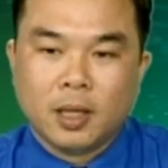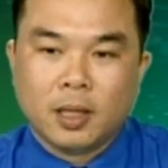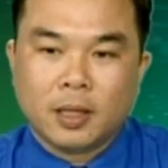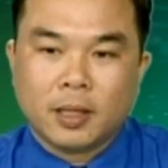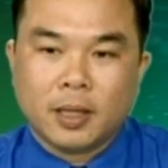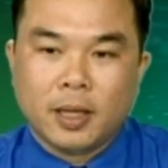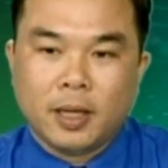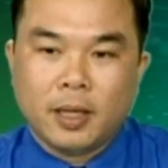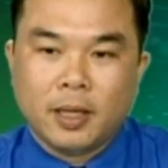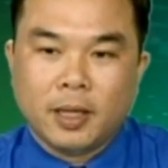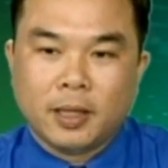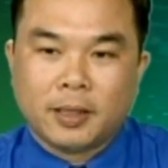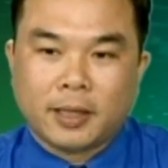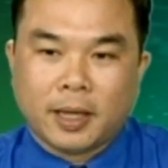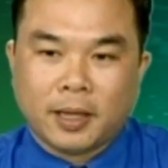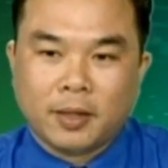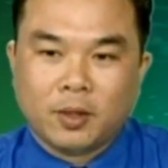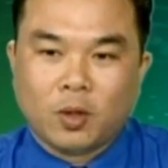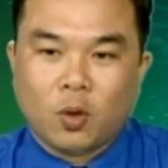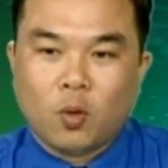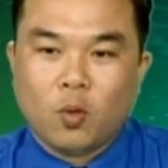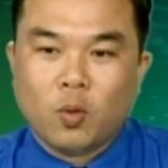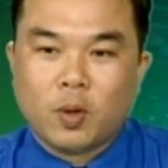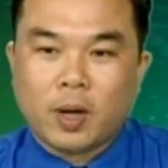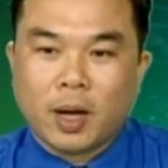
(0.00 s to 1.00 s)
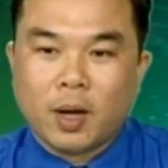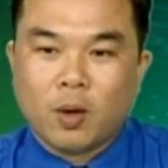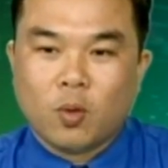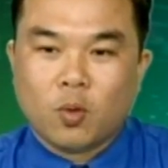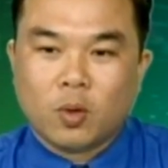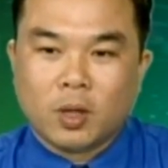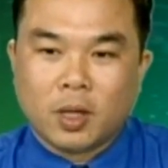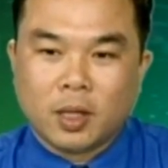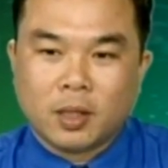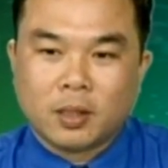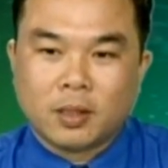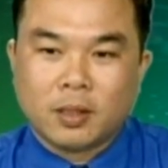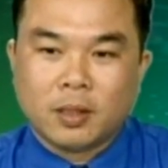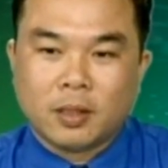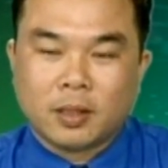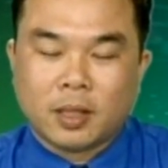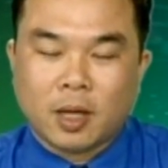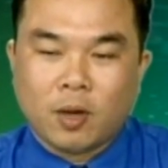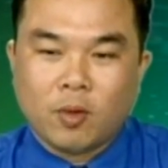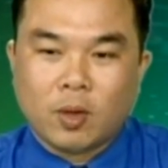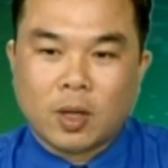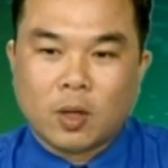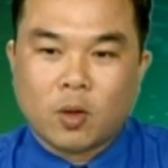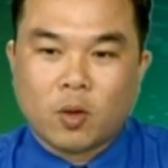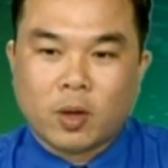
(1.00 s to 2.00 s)
để à, tranh thủ các nguồn lực tháo
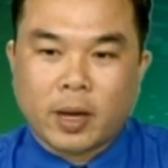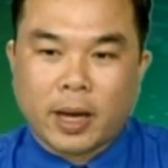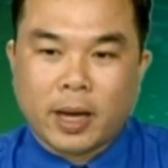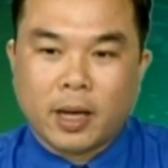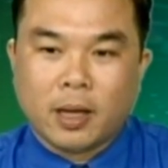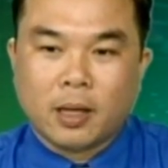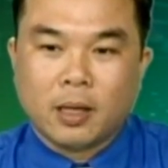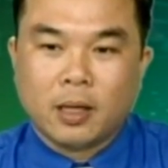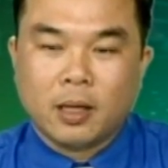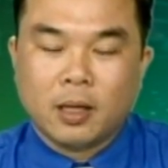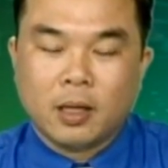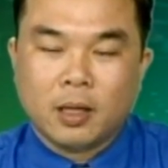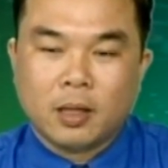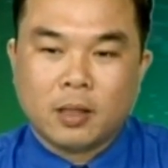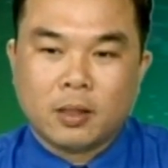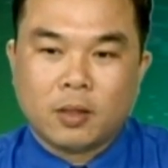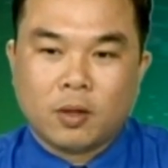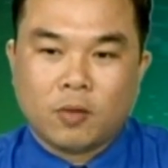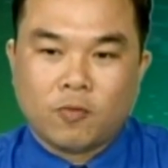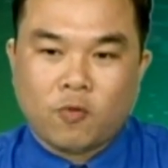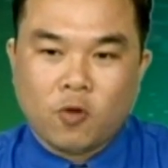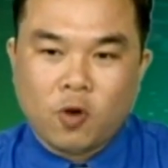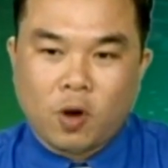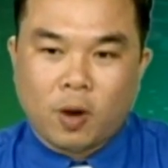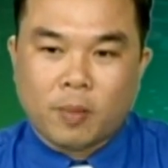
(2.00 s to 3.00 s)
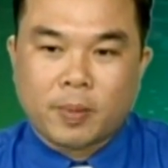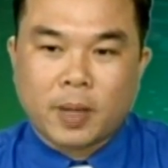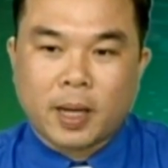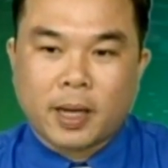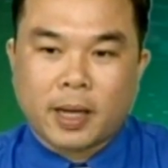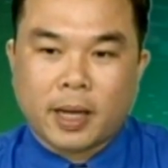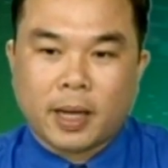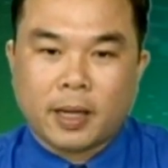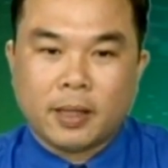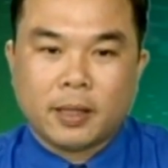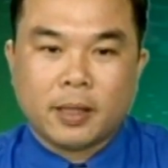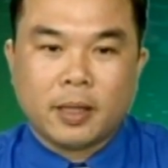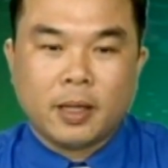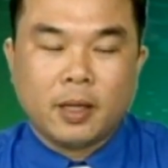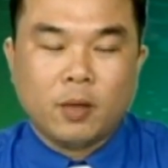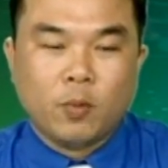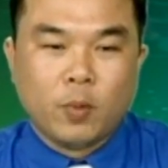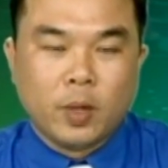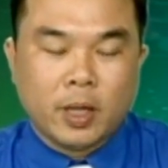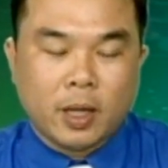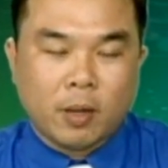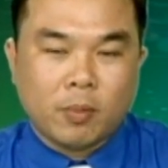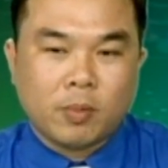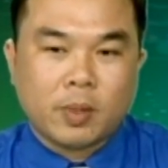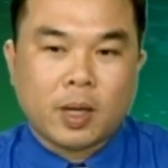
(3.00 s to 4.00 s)
gỡ khó khăn rồi phối hợp các ngành để huy
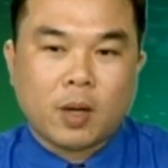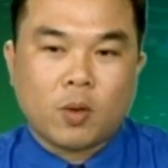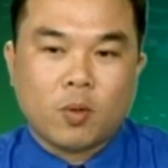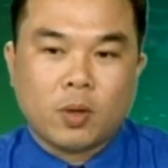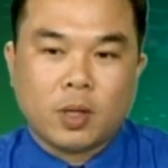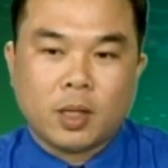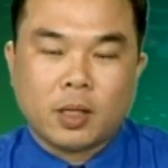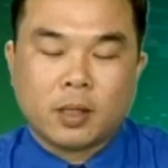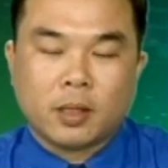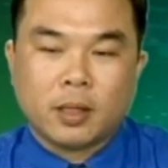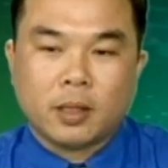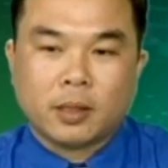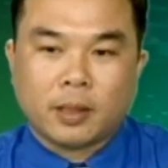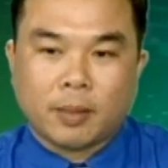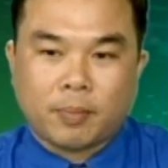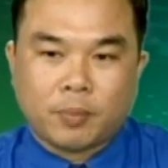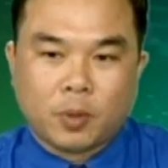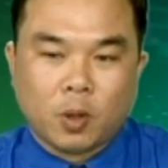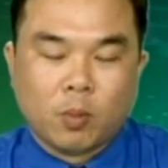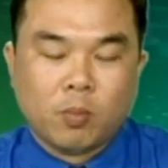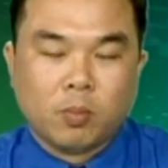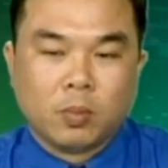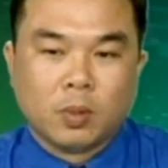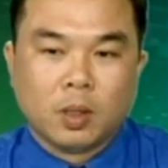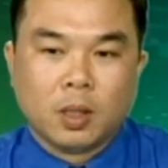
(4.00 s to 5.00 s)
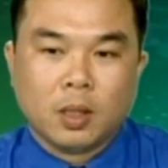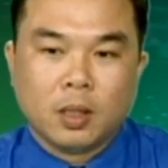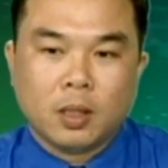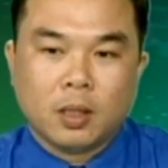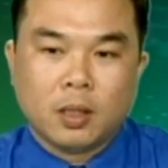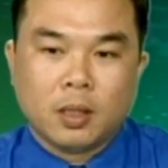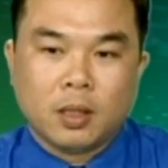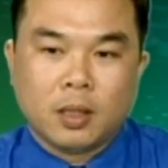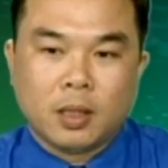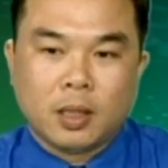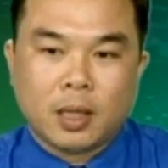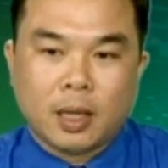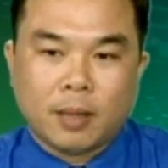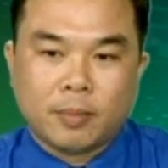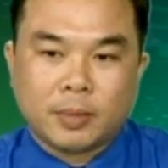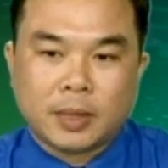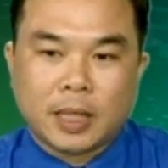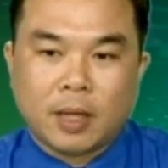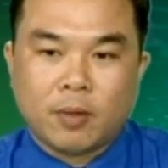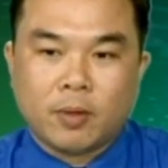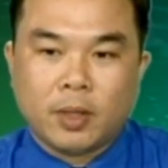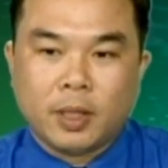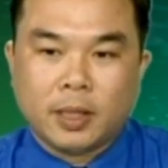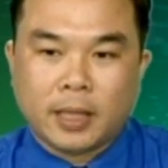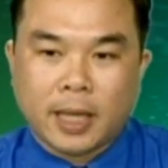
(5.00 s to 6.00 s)
động các nguồn lực để tập trung à, làm
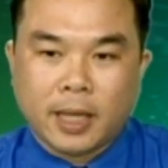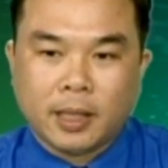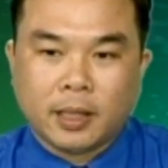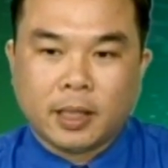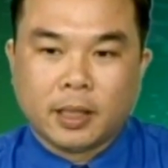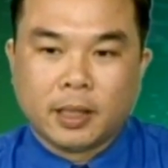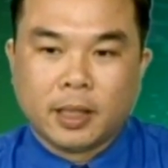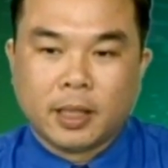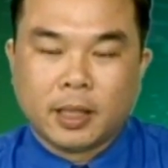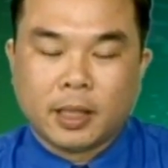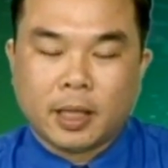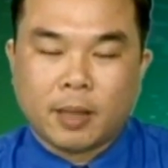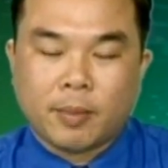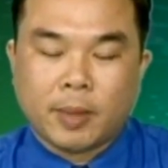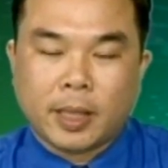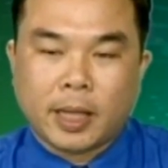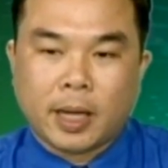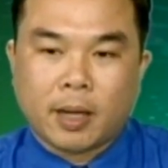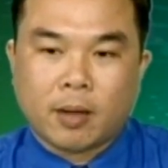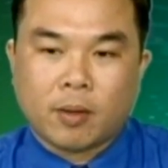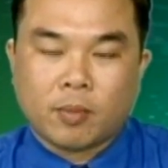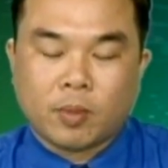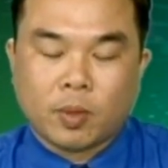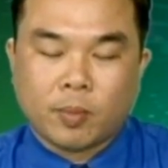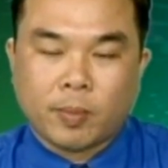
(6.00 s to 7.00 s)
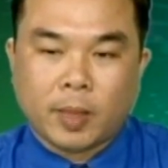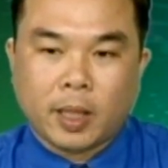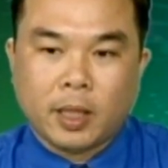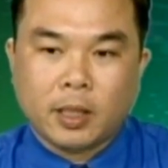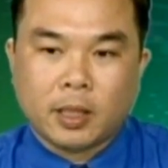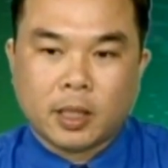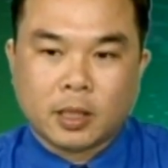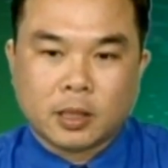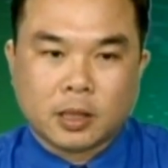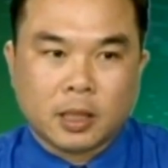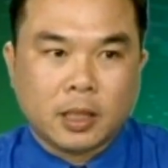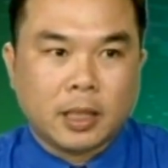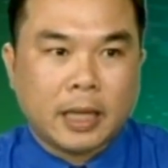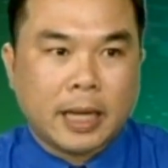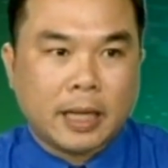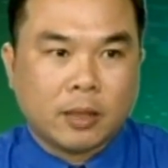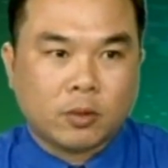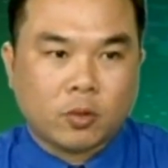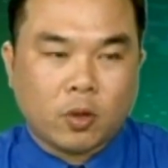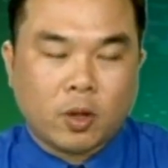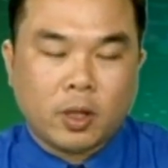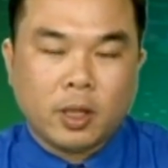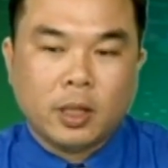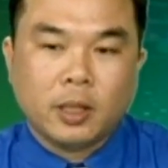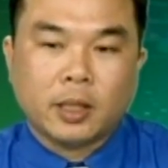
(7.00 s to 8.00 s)
sao để tháng thanh niên năm 2007 thật sự lan
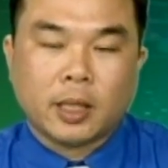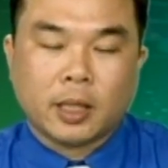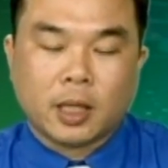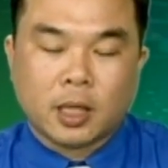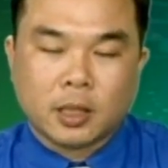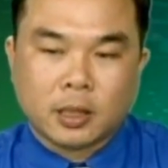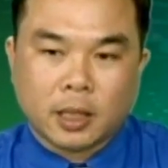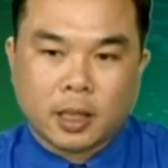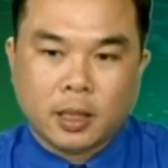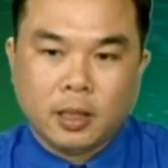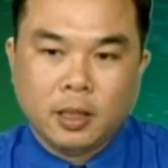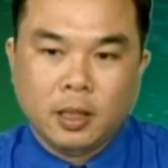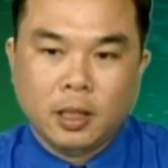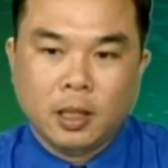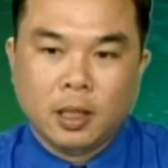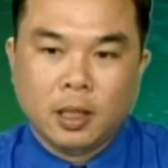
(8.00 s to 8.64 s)
tỏa đến tại cơ sở